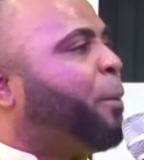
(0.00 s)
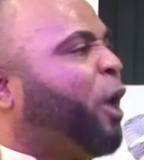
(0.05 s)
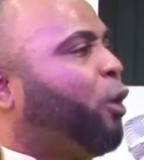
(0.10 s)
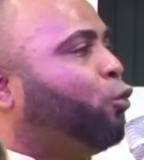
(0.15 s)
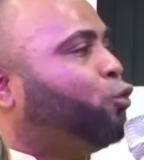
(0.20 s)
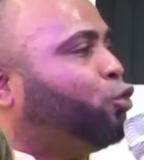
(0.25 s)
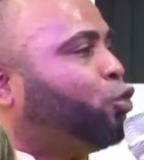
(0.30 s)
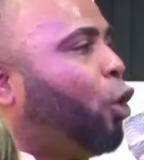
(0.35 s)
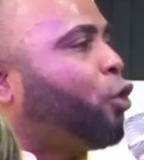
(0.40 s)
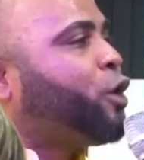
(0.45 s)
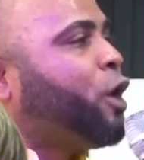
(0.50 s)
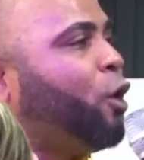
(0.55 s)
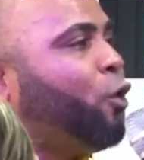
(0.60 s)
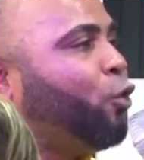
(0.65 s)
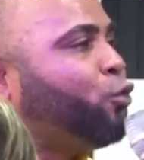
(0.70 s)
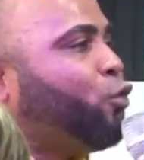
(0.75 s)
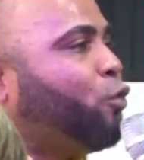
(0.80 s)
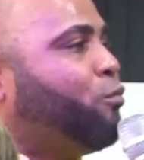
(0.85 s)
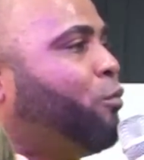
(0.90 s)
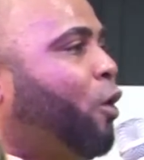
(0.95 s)
preguntó quién
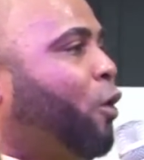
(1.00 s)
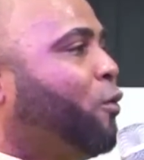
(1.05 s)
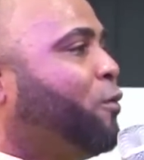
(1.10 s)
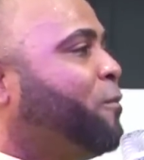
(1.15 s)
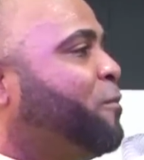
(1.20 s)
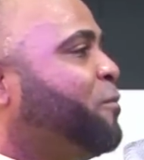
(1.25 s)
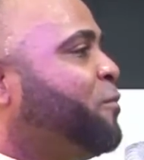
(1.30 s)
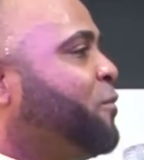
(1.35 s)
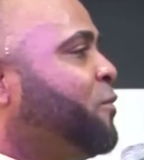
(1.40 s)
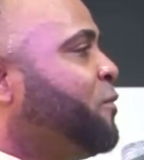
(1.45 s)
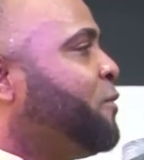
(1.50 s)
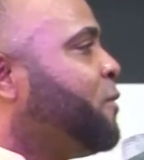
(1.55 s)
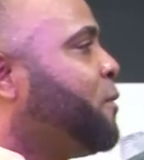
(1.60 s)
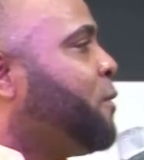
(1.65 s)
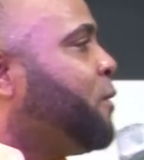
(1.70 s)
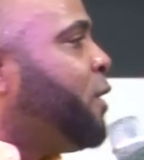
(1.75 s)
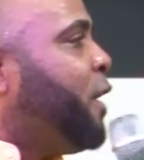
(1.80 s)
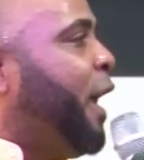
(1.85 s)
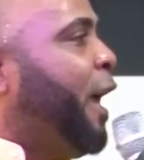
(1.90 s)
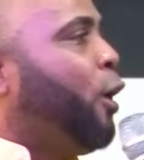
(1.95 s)
lo tumbó.
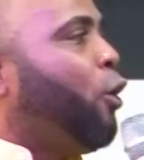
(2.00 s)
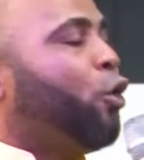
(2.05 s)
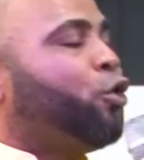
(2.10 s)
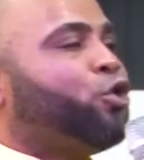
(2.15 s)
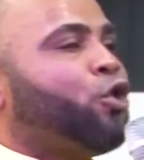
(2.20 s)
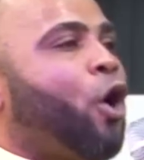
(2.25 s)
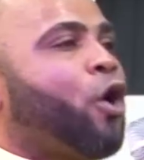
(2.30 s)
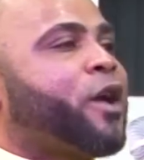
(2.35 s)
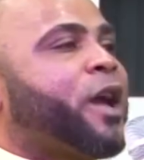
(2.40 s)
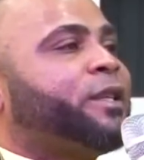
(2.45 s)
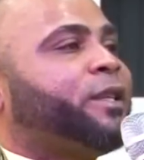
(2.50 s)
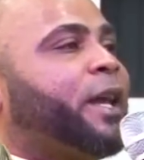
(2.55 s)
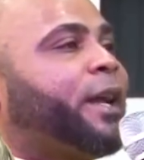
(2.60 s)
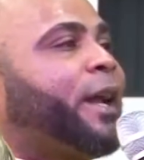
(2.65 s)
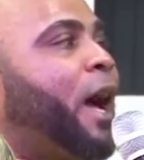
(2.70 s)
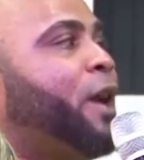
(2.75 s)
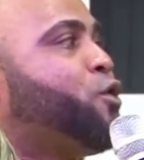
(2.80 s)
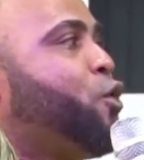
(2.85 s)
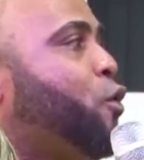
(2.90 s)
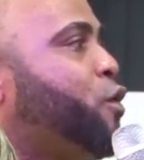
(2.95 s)
Él oyó que se
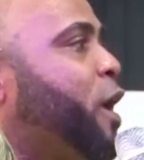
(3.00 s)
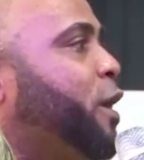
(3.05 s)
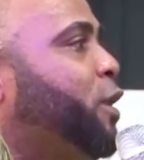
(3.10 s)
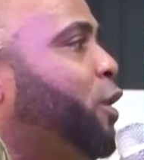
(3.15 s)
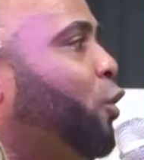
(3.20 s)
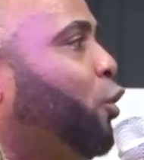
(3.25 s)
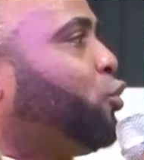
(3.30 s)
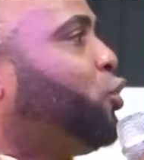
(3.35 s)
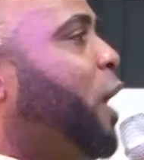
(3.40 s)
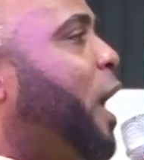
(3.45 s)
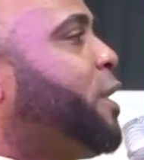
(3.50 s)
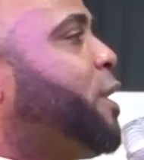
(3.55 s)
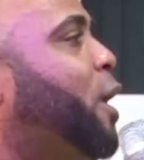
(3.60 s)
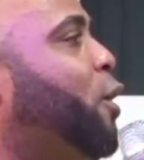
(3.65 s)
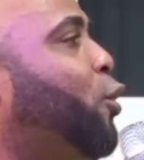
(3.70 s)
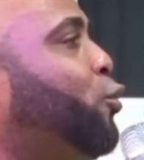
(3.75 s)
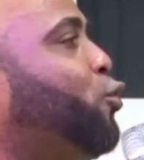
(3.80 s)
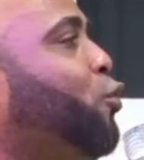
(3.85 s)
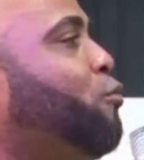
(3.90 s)
cayó y él dijo, si alguien lo